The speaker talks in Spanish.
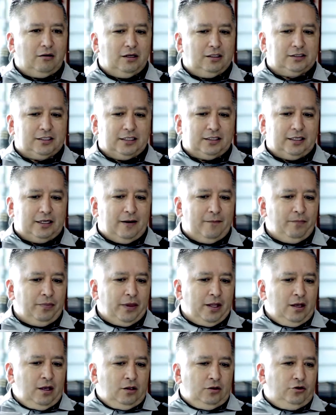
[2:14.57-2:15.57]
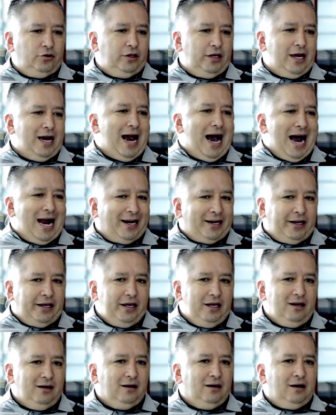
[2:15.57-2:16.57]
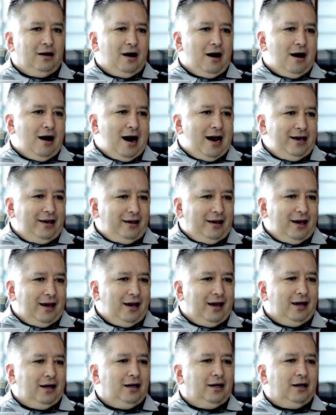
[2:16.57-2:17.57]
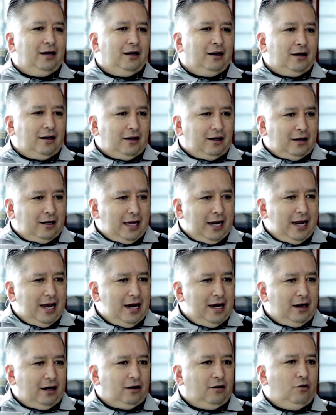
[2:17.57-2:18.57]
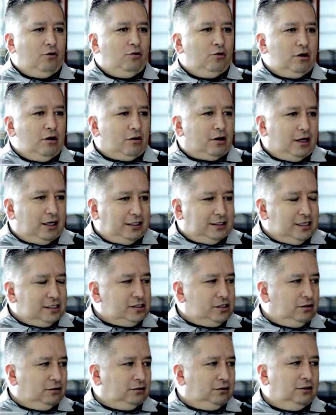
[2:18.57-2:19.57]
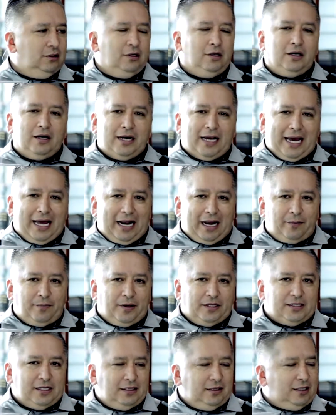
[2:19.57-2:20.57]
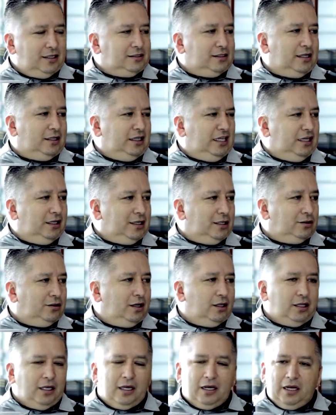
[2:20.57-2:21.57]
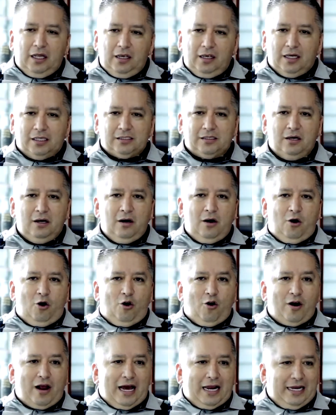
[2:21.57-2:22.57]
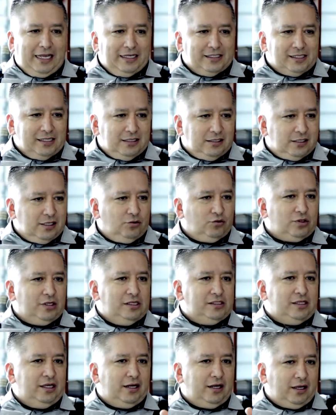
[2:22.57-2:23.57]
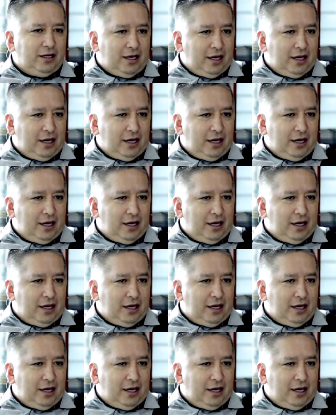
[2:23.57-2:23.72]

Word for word: violaron, etc. Yo dije, aquí hay que crear una organización que represente a estas niñas. Yo les dije, niñas, organícense, ustedes